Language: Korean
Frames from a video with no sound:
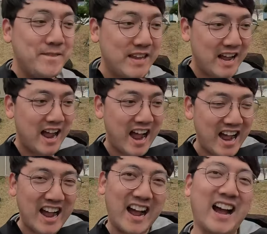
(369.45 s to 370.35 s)
부담스
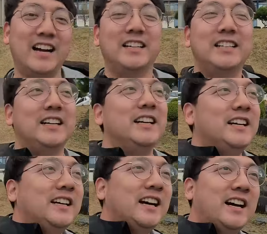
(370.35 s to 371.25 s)
이기시 하시네요.
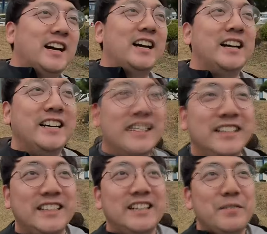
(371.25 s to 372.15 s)
아,
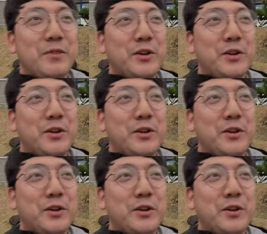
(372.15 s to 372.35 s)
이겼어요.